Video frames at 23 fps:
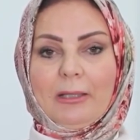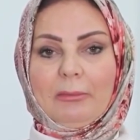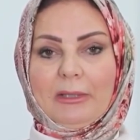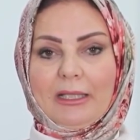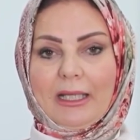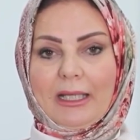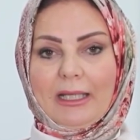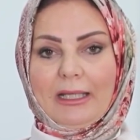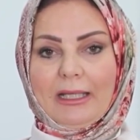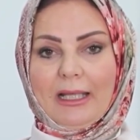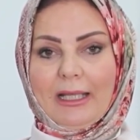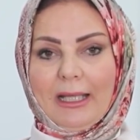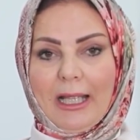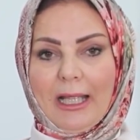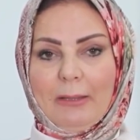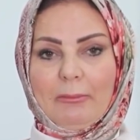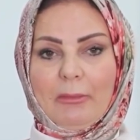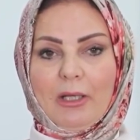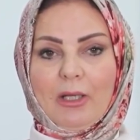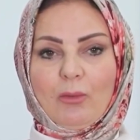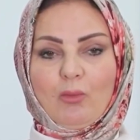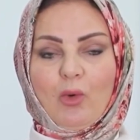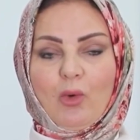من خلال
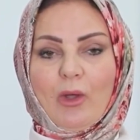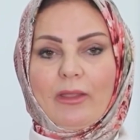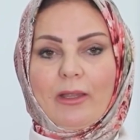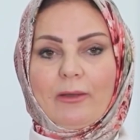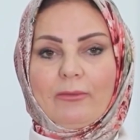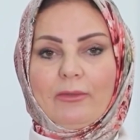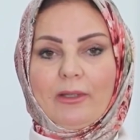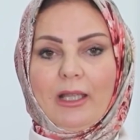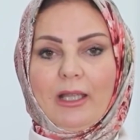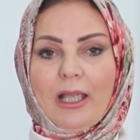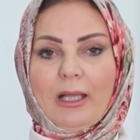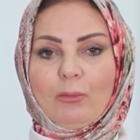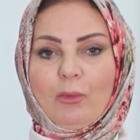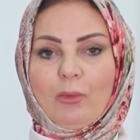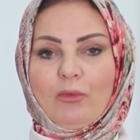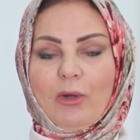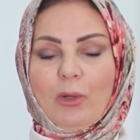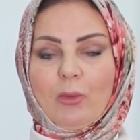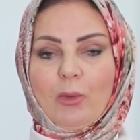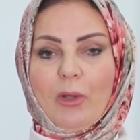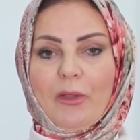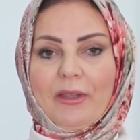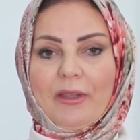عمل موظفي
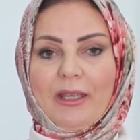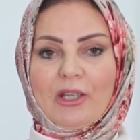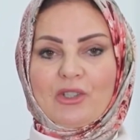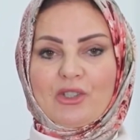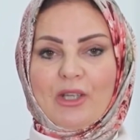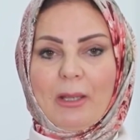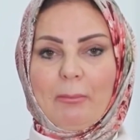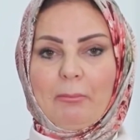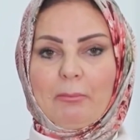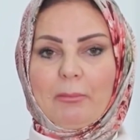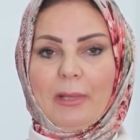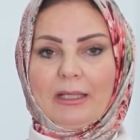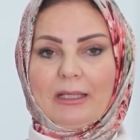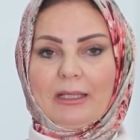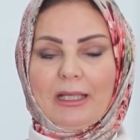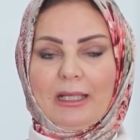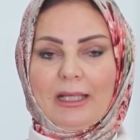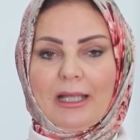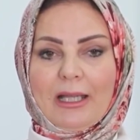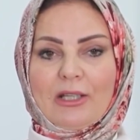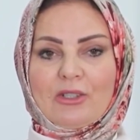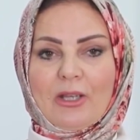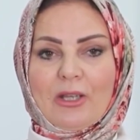المفوضية جنبا
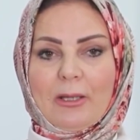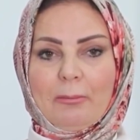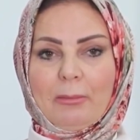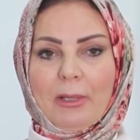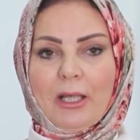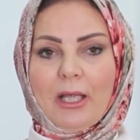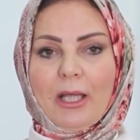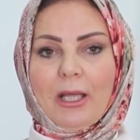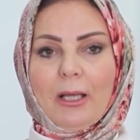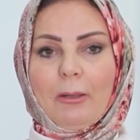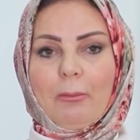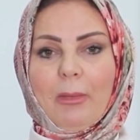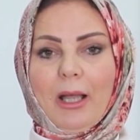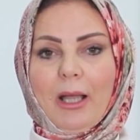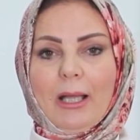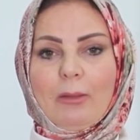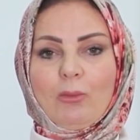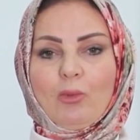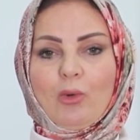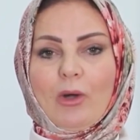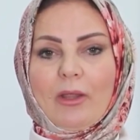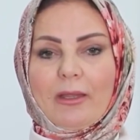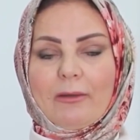إلى جنب
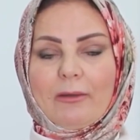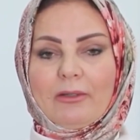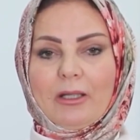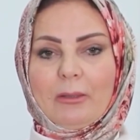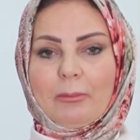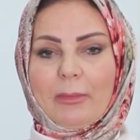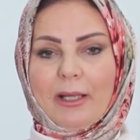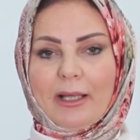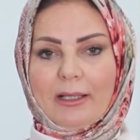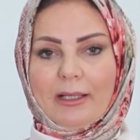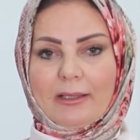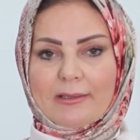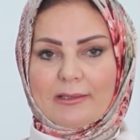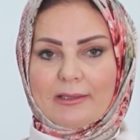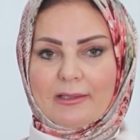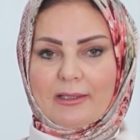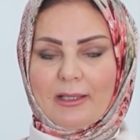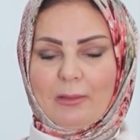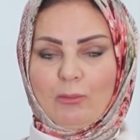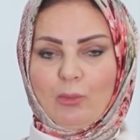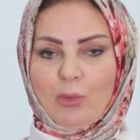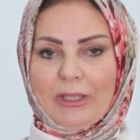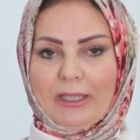مع موظفي المراكز
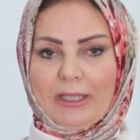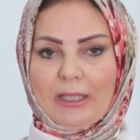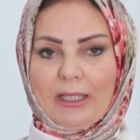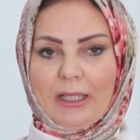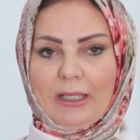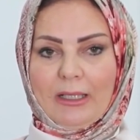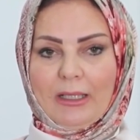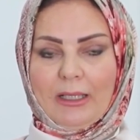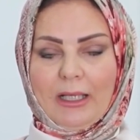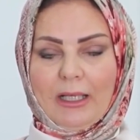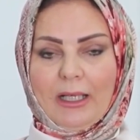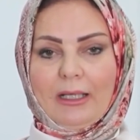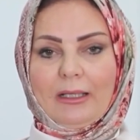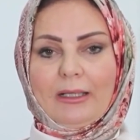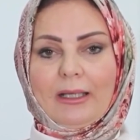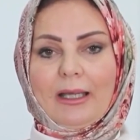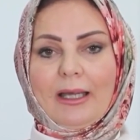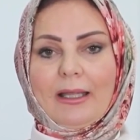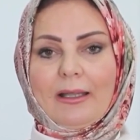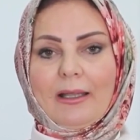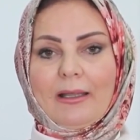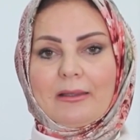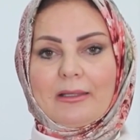التموينية
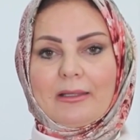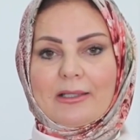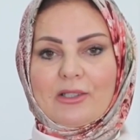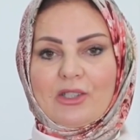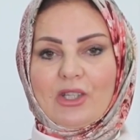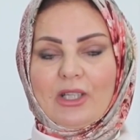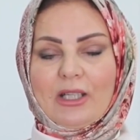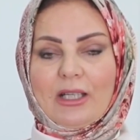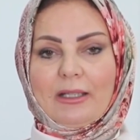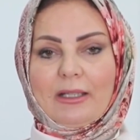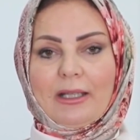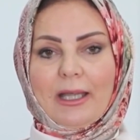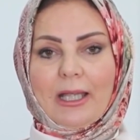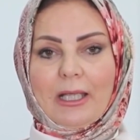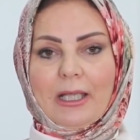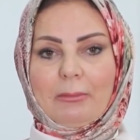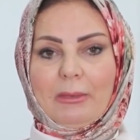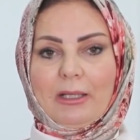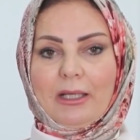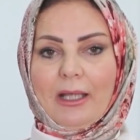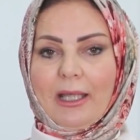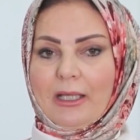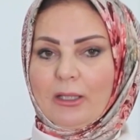لغرض تسجيل
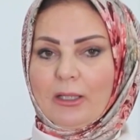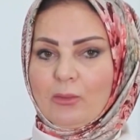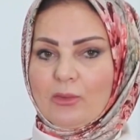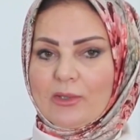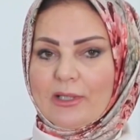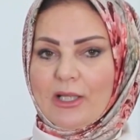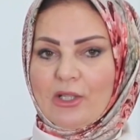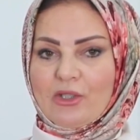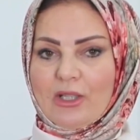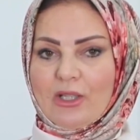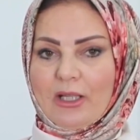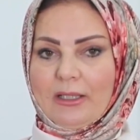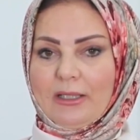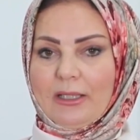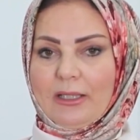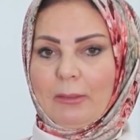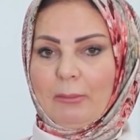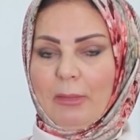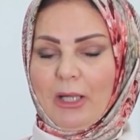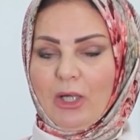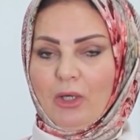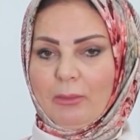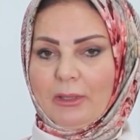الناخبين غير
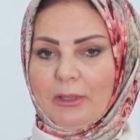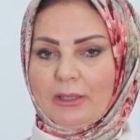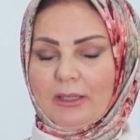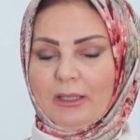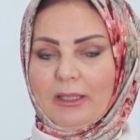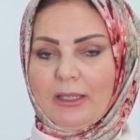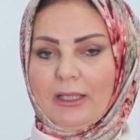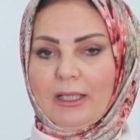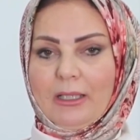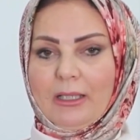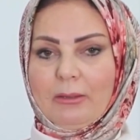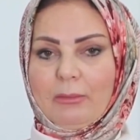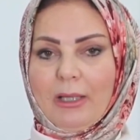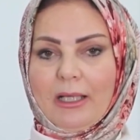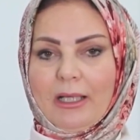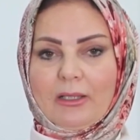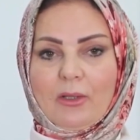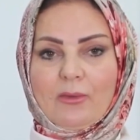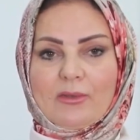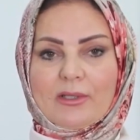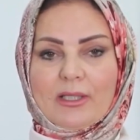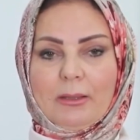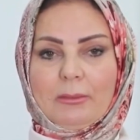المسجلين بيومتريا مع
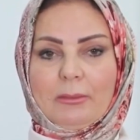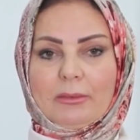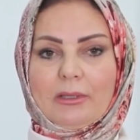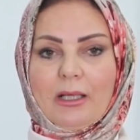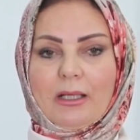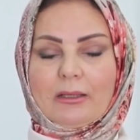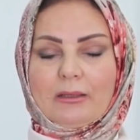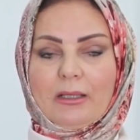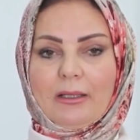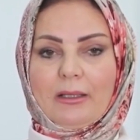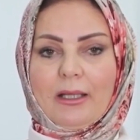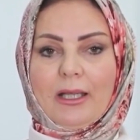توزيع بطاقة